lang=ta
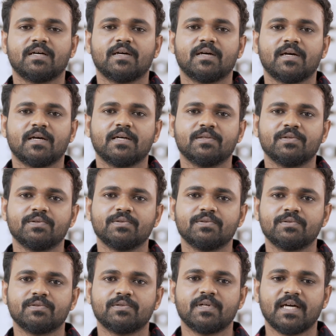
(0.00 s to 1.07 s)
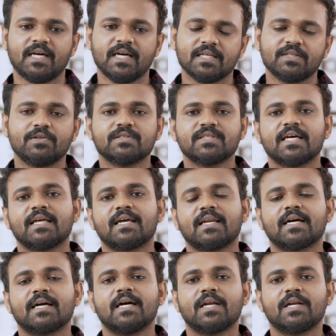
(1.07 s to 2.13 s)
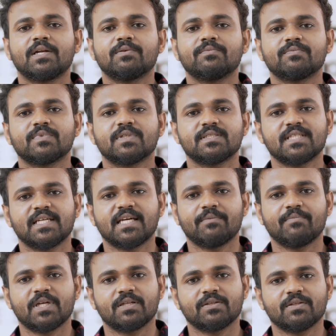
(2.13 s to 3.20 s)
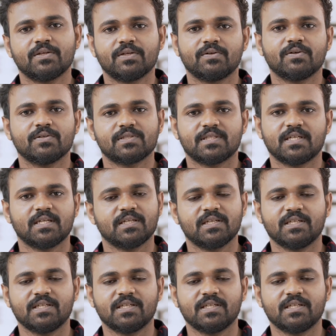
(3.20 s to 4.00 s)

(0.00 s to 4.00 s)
சாதாரண மனுஷனும் செய்யக்கூடிய ஒரு காஸ்ட்டில் தான் நான் செஞ்சுருக்கேன்